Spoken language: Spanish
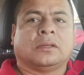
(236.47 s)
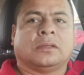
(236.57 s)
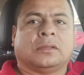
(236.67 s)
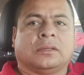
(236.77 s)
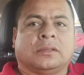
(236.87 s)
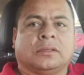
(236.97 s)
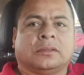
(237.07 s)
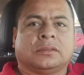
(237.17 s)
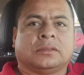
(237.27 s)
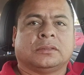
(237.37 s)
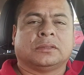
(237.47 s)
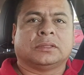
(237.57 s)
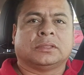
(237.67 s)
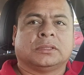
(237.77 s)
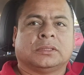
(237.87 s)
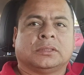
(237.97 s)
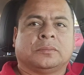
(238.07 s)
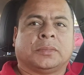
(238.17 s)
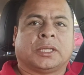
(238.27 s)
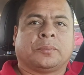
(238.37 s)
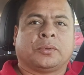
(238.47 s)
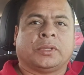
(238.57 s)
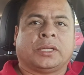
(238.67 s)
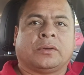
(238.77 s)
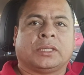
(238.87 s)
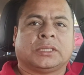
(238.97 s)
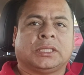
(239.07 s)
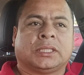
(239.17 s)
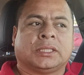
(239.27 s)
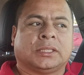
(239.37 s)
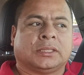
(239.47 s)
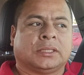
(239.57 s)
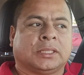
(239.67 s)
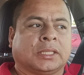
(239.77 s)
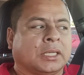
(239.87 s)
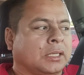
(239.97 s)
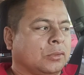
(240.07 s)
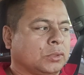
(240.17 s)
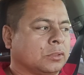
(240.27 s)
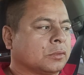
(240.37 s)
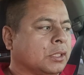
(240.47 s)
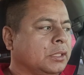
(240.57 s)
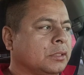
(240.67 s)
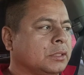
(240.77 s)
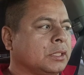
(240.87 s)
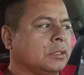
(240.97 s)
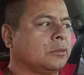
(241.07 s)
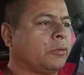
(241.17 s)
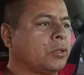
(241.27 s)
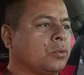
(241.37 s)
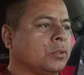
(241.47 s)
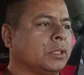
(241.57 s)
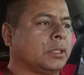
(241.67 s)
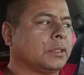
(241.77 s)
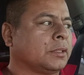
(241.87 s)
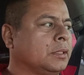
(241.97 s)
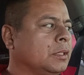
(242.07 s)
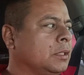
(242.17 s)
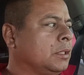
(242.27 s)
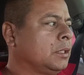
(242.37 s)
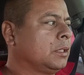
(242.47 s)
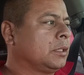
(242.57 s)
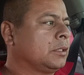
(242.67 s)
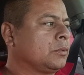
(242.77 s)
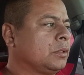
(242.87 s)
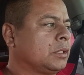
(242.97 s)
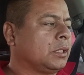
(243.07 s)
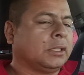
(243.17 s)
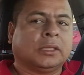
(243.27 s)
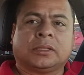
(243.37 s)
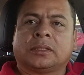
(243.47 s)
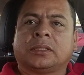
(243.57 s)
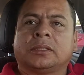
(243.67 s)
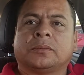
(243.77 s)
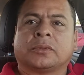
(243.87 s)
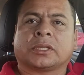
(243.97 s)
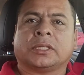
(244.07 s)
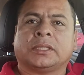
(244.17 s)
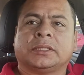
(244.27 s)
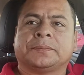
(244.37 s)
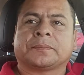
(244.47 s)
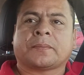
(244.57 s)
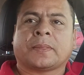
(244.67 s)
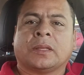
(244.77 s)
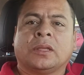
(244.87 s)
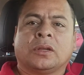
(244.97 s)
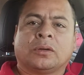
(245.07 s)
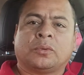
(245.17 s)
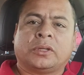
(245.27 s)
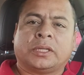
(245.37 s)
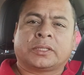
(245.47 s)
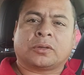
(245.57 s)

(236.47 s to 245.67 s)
eh, para poder ahora sí que dejar a nuestros clientes satisfechos de, su internet, porque como les